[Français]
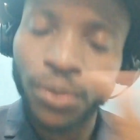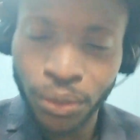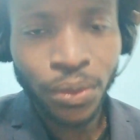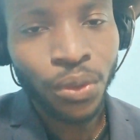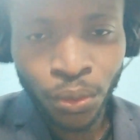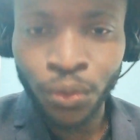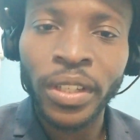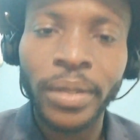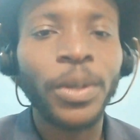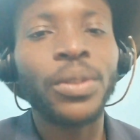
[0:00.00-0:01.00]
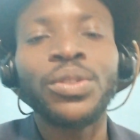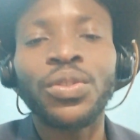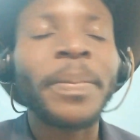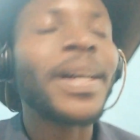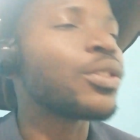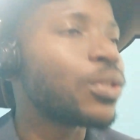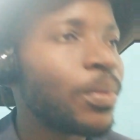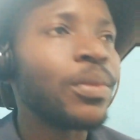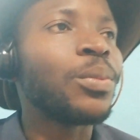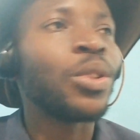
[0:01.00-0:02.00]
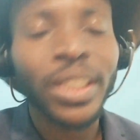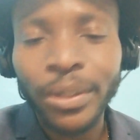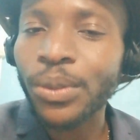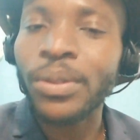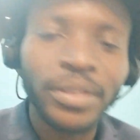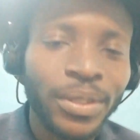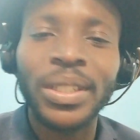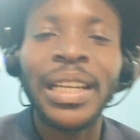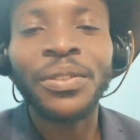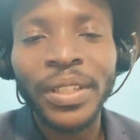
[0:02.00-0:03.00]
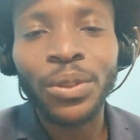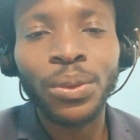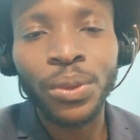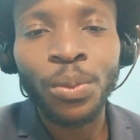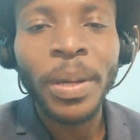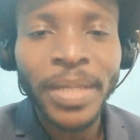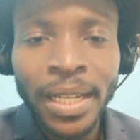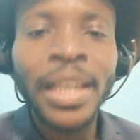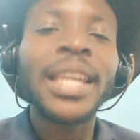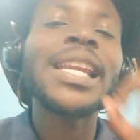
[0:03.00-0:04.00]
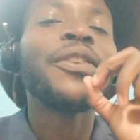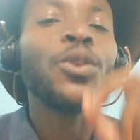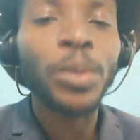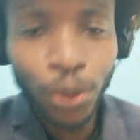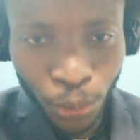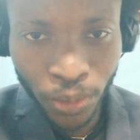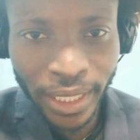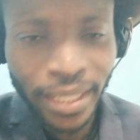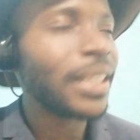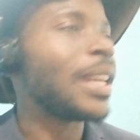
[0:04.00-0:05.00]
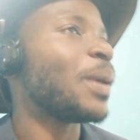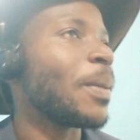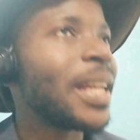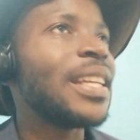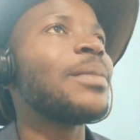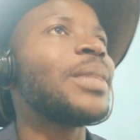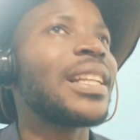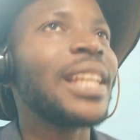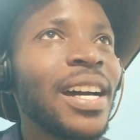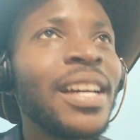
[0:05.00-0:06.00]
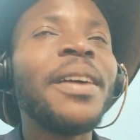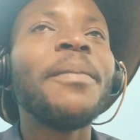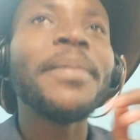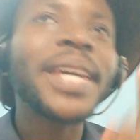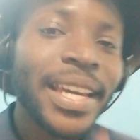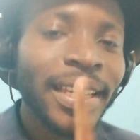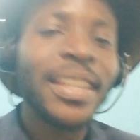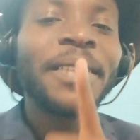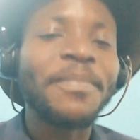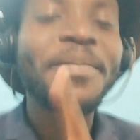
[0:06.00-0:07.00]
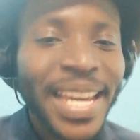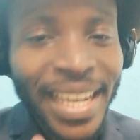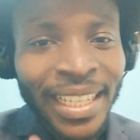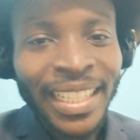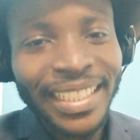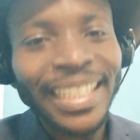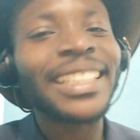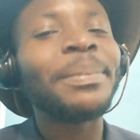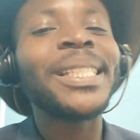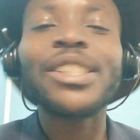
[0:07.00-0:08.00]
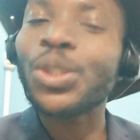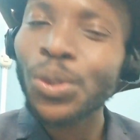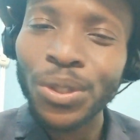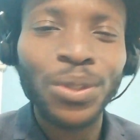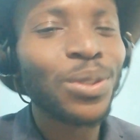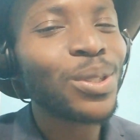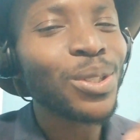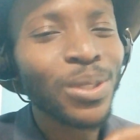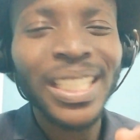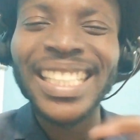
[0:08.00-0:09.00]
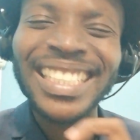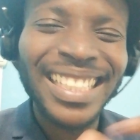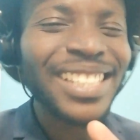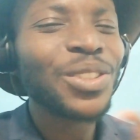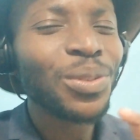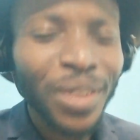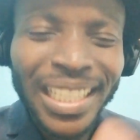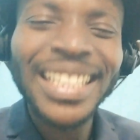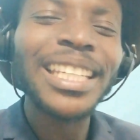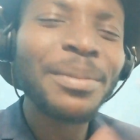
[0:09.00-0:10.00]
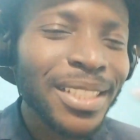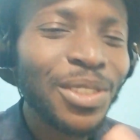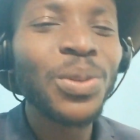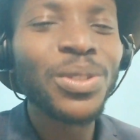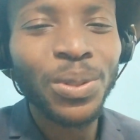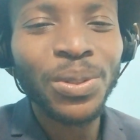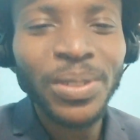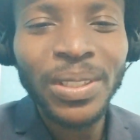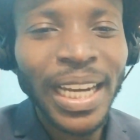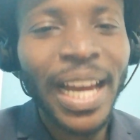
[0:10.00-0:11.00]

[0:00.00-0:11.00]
Je, vais, bon, je vais pas vous montrer que ce qu'il a fait de, pas bien. Il a fait de bonnes choses. Hein. Il a permis à l'équipe d'être là. Mais, mais, il y a des petites choses que, je vois, il y a des petites choses que.